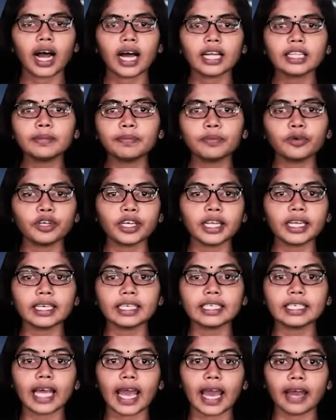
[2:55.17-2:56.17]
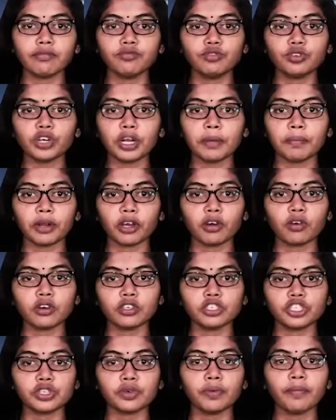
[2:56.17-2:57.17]
அது புட்டினுக்கு எவ்ஜோனி
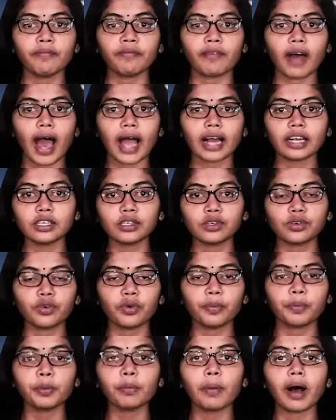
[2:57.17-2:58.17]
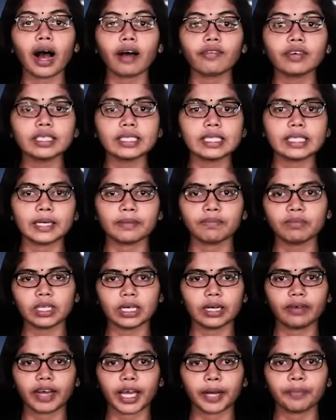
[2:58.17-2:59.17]
பிரிகோஜினும் வேக்னர் குரூப்பும் அவசியம்
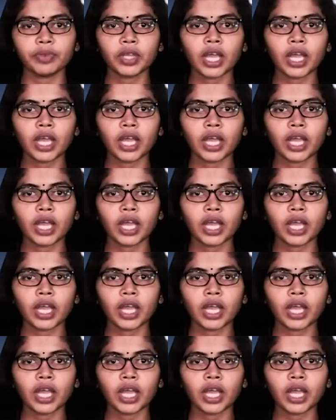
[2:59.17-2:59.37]
தேவை